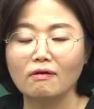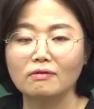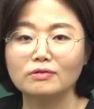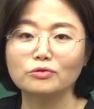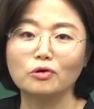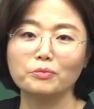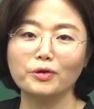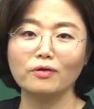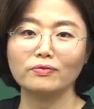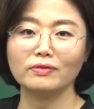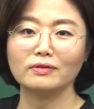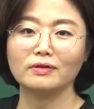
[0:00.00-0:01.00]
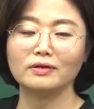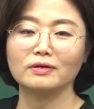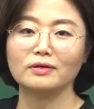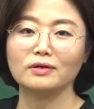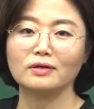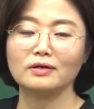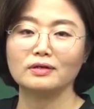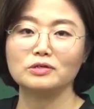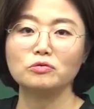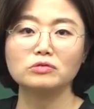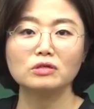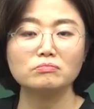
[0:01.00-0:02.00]
그러면
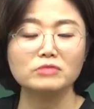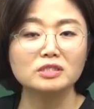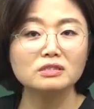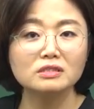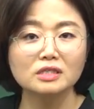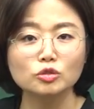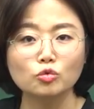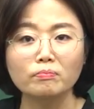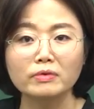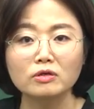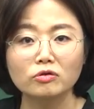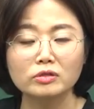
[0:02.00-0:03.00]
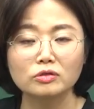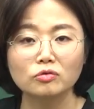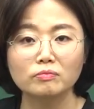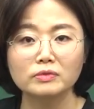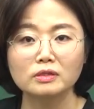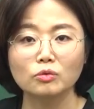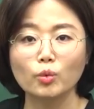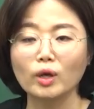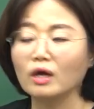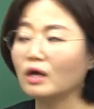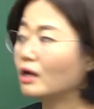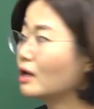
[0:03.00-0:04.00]
이럴 때는 미친 듯이 가서 돈 빌려야 되는 겁니다.
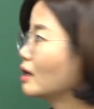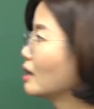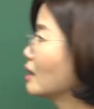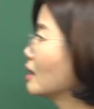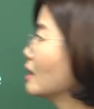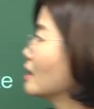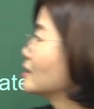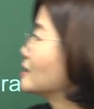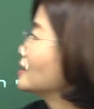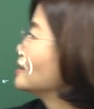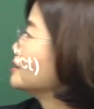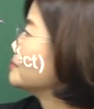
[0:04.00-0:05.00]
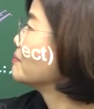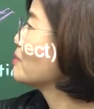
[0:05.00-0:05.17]
왜? 지금